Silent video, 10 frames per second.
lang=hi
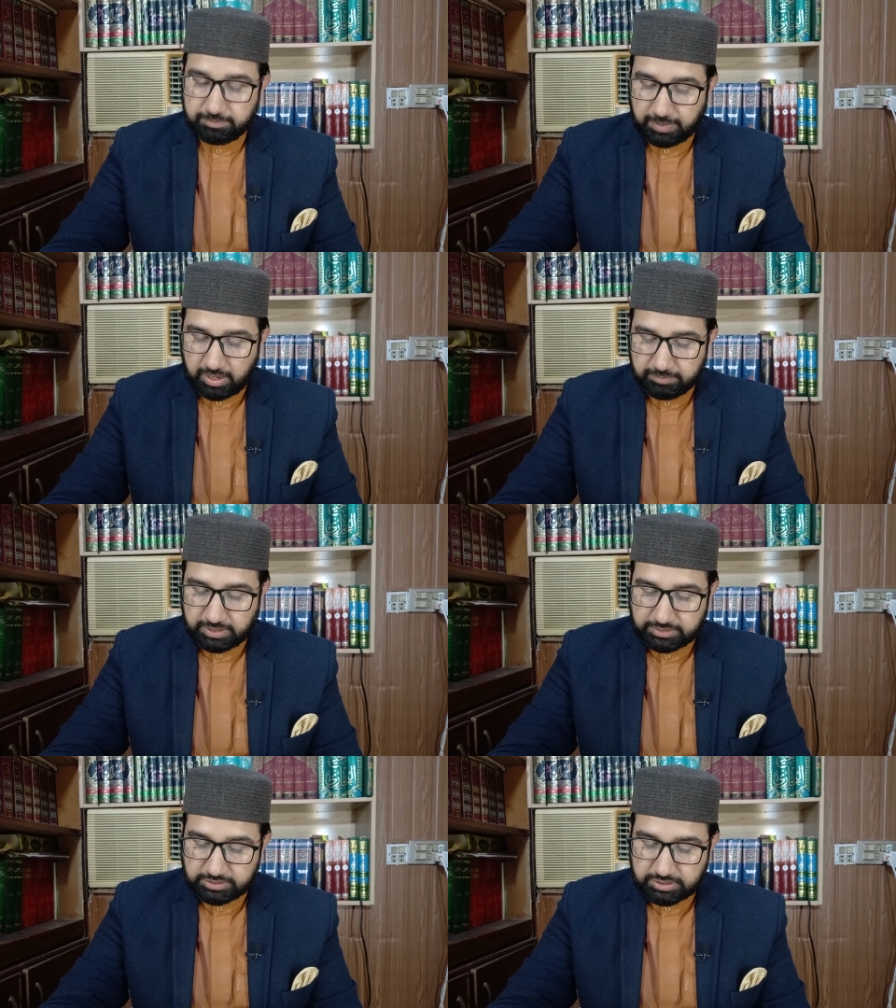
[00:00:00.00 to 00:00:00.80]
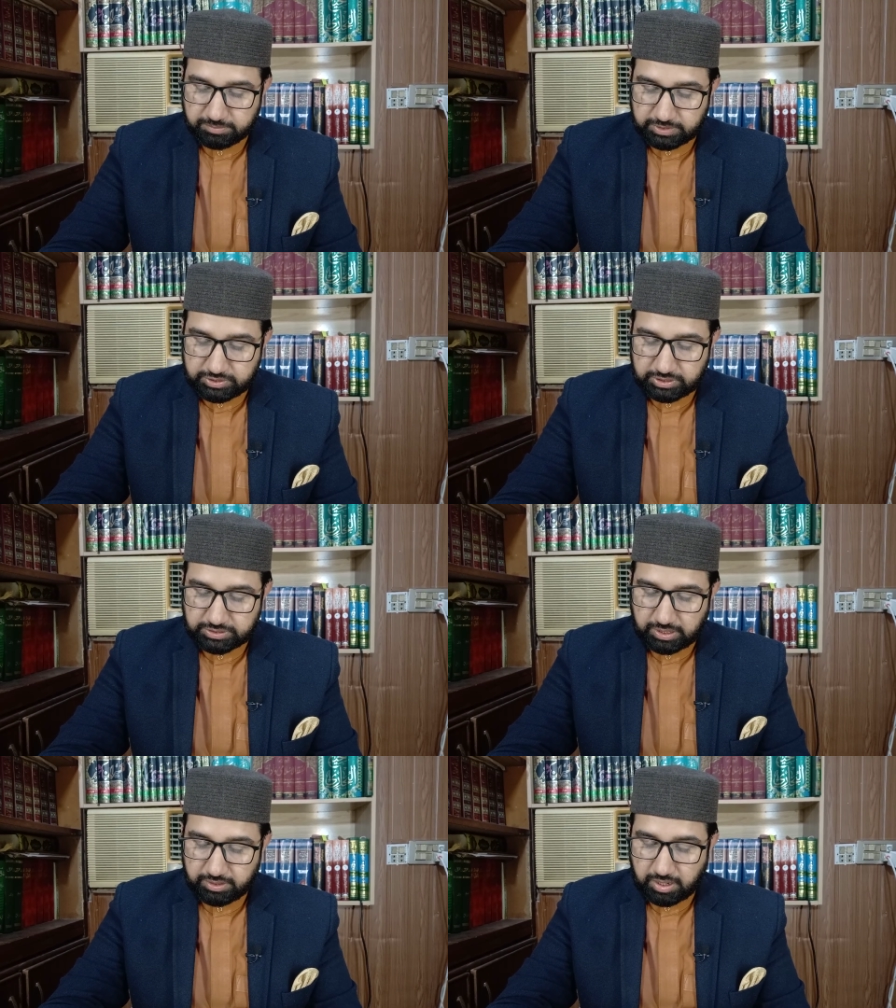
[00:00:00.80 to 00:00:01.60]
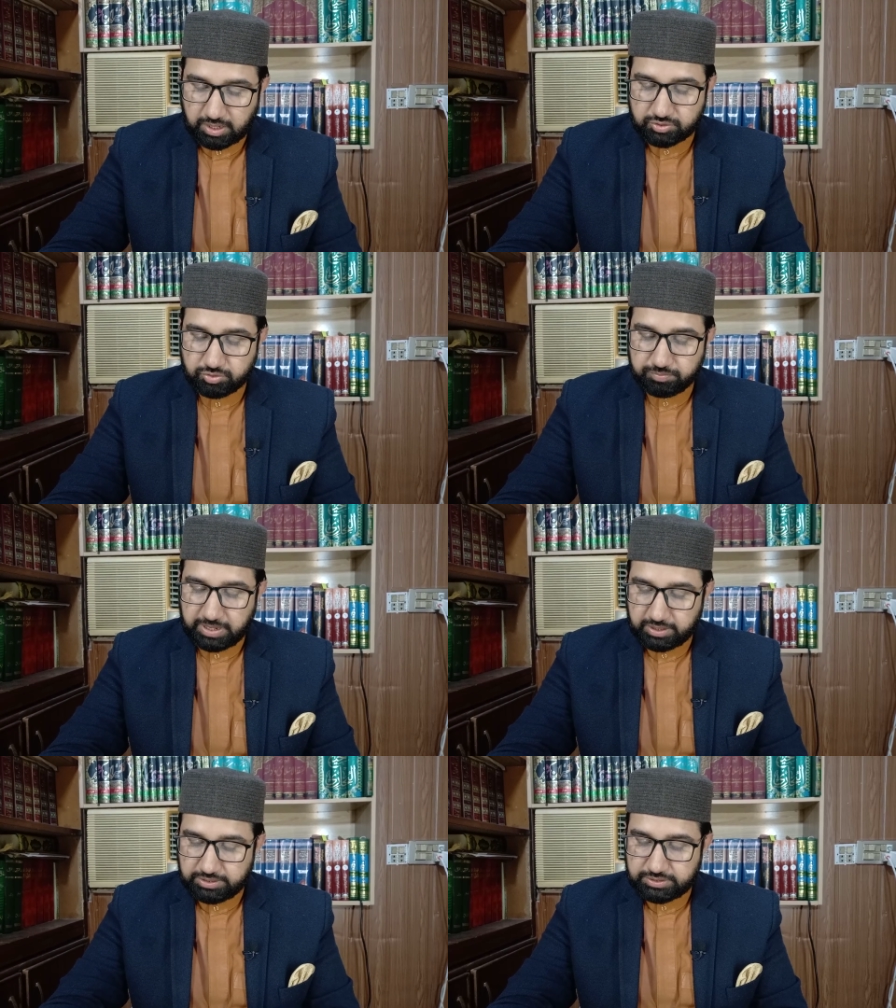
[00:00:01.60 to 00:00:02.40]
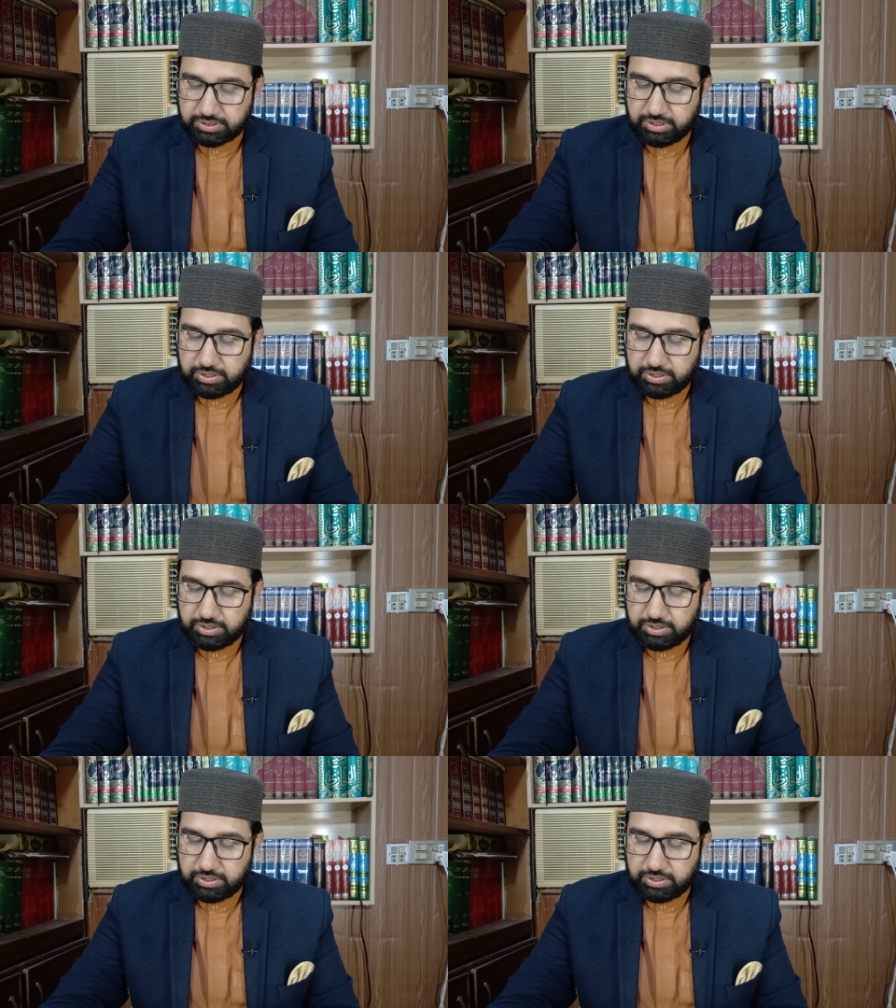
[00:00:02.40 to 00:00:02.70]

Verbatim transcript: हिब्बान में हदीस नंबर छः हज़ार आठ सौ बयालीस